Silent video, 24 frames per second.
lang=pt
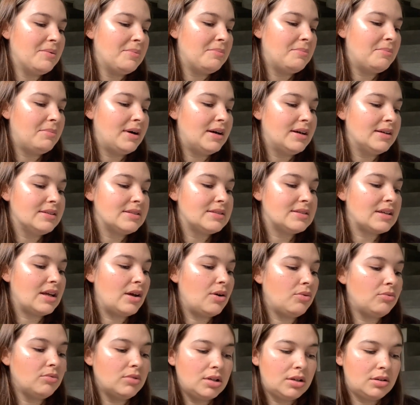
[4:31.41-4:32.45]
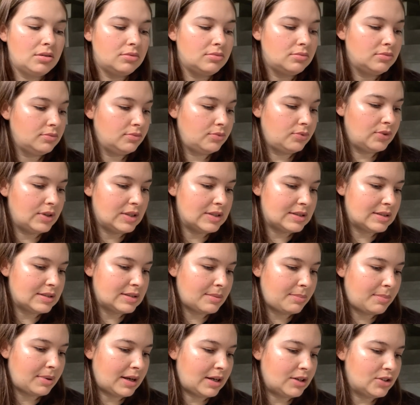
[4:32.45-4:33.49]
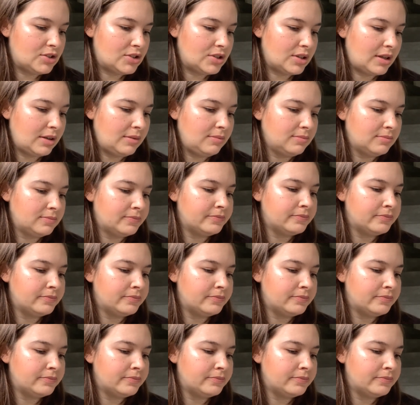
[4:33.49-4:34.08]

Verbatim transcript: mas eu não fiz essa parte, né?